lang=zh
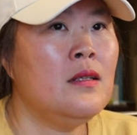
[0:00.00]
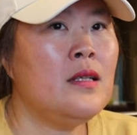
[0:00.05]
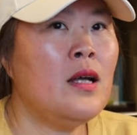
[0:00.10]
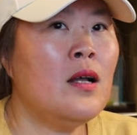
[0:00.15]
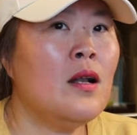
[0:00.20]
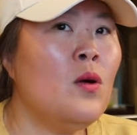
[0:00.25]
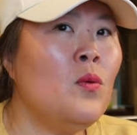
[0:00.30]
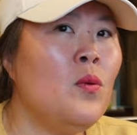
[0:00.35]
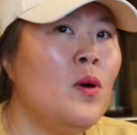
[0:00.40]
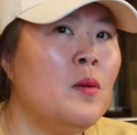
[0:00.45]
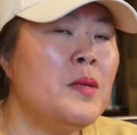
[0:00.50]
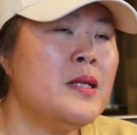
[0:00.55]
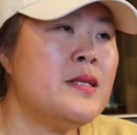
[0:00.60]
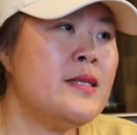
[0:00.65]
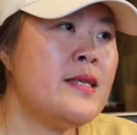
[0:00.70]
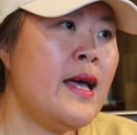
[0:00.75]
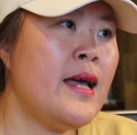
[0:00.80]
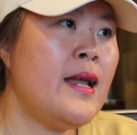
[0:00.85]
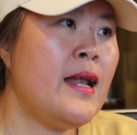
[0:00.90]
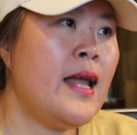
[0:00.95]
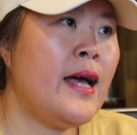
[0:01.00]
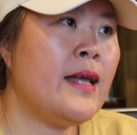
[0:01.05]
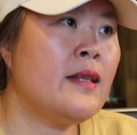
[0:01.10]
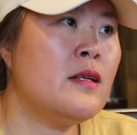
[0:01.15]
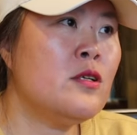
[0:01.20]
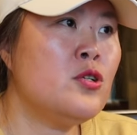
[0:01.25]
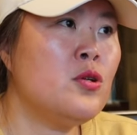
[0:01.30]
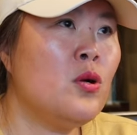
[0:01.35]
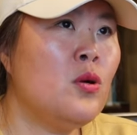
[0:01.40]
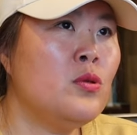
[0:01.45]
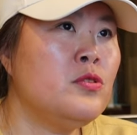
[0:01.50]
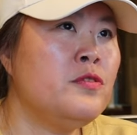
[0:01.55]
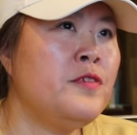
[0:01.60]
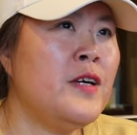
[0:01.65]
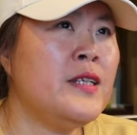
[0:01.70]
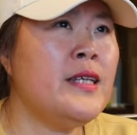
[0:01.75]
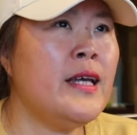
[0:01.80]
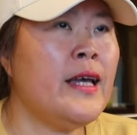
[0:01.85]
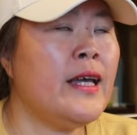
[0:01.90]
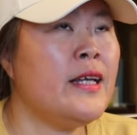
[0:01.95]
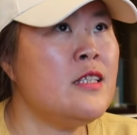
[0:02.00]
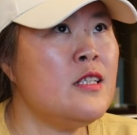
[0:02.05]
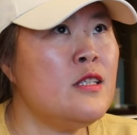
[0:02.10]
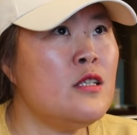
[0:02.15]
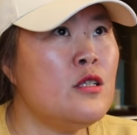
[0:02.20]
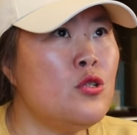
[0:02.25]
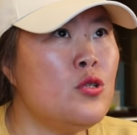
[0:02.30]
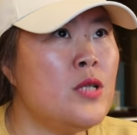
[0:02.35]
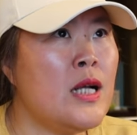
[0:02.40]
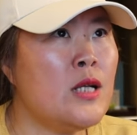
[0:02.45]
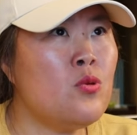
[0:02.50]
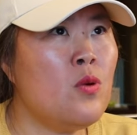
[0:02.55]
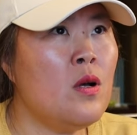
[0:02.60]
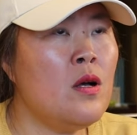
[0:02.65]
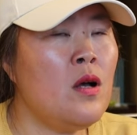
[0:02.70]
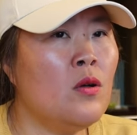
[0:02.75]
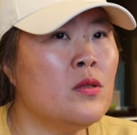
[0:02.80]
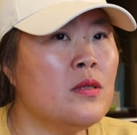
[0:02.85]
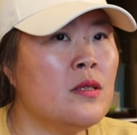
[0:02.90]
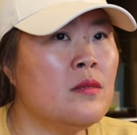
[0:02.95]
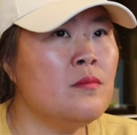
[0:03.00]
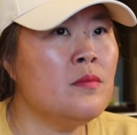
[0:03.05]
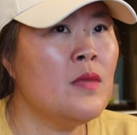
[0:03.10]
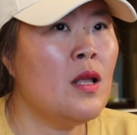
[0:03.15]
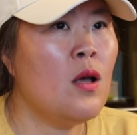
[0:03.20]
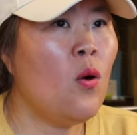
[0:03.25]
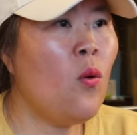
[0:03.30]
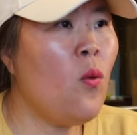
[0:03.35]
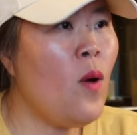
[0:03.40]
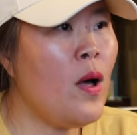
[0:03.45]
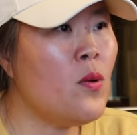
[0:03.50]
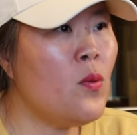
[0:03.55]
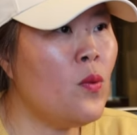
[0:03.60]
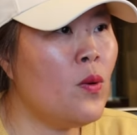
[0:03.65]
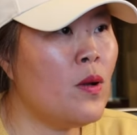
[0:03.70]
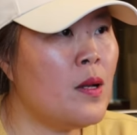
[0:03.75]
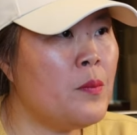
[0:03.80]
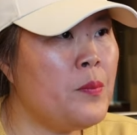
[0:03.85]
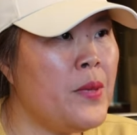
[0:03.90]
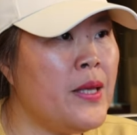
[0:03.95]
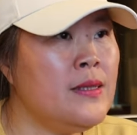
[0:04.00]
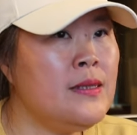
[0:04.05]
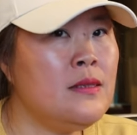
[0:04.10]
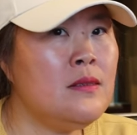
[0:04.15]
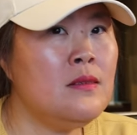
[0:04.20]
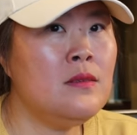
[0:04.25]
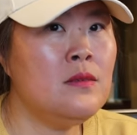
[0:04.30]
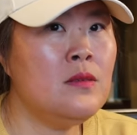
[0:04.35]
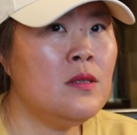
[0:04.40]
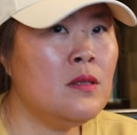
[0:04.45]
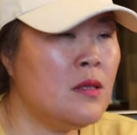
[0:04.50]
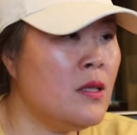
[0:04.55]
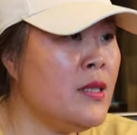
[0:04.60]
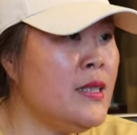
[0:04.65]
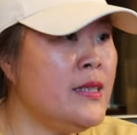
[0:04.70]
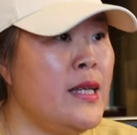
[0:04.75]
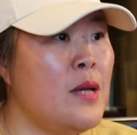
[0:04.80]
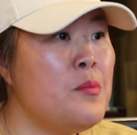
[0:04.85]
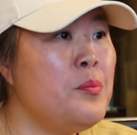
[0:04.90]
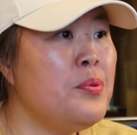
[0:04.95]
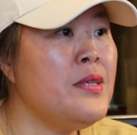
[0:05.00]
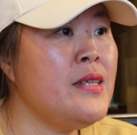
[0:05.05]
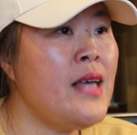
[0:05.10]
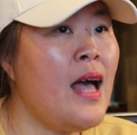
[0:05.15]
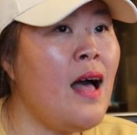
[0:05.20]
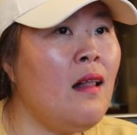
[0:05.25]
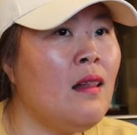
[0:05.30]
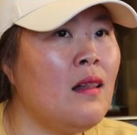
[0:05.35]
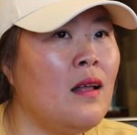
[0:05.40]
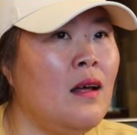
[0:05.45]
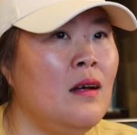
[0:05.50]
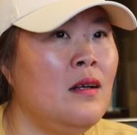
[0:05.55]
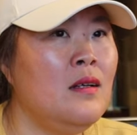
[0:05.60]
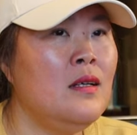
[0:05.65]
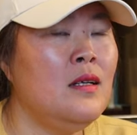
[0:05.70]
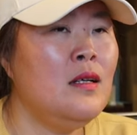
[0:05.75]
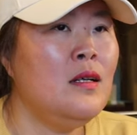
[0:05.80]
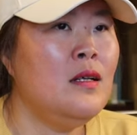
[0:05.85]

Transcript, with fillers: 等了我们再来的时候，就发现哎，这个纱窗好像换过了，变和以前不一样了。